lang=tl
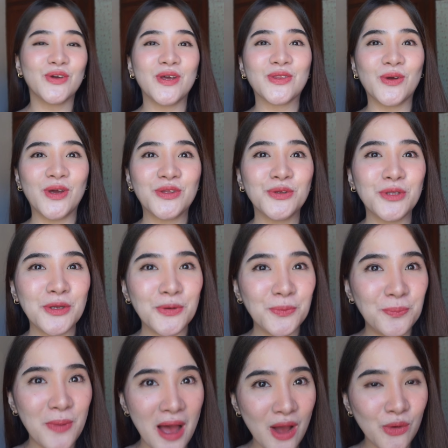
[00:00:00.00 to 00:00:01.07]
so, ito. Ito na yung
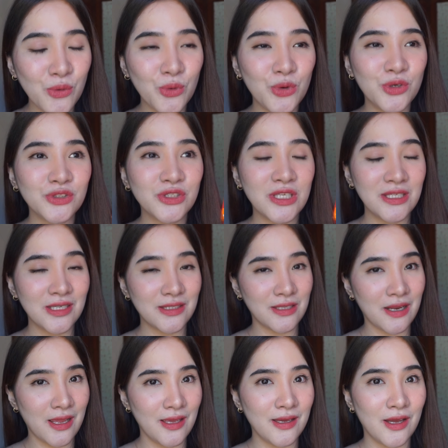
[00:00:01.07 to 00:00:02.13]
bago kong
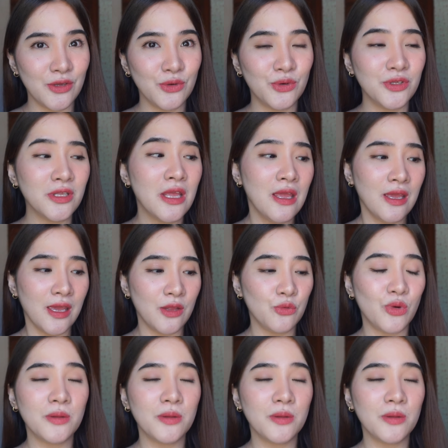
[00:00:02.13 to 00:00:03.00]
tinatry ngayon. And